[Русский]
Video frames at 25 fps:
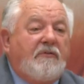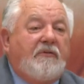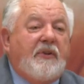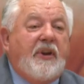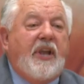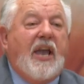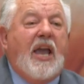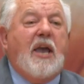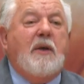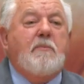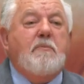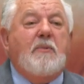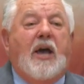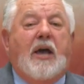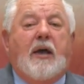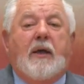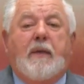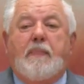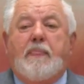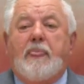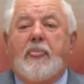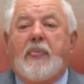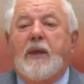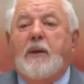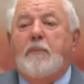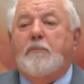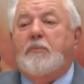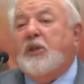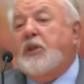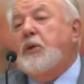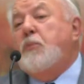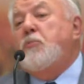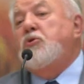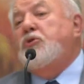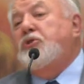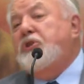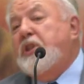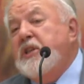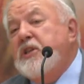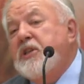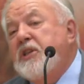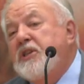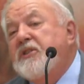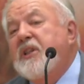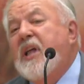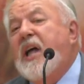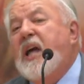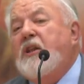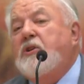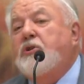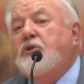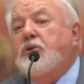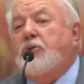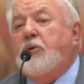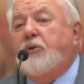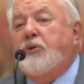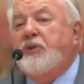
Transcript: время, потому что не знал, что